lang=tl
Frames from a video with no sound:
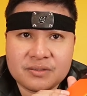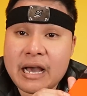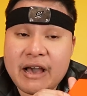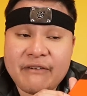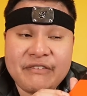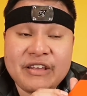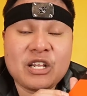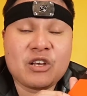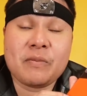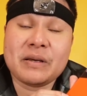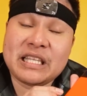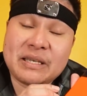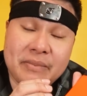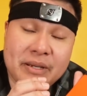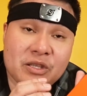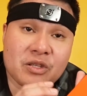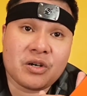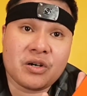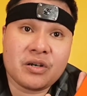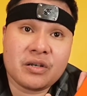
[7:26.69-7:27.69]
Ah, feeling ko
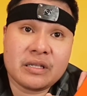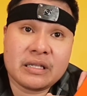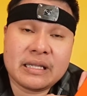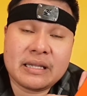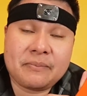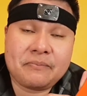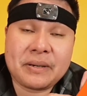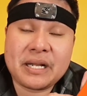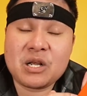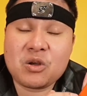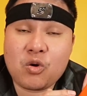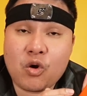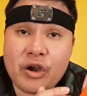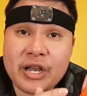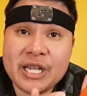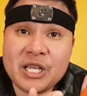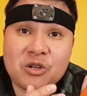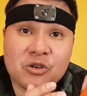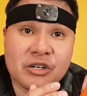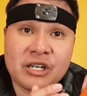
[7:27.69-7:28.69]
matibay to. Na parang
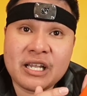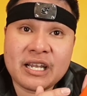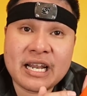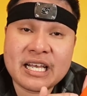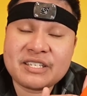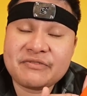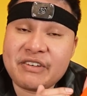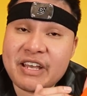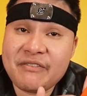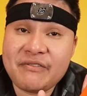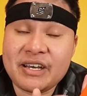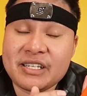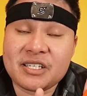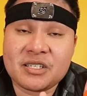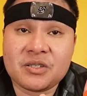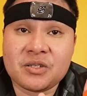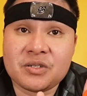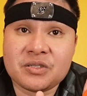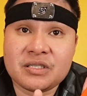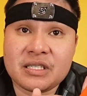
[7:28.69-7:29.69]
Corning Gorilla Glass 5 ata
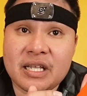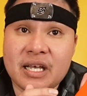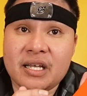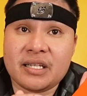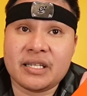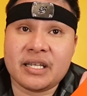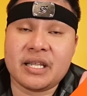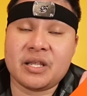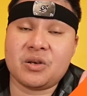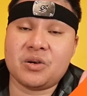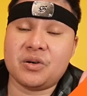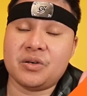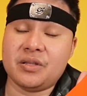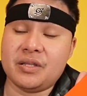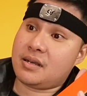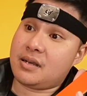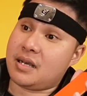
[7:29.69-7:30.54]
to na nalikod.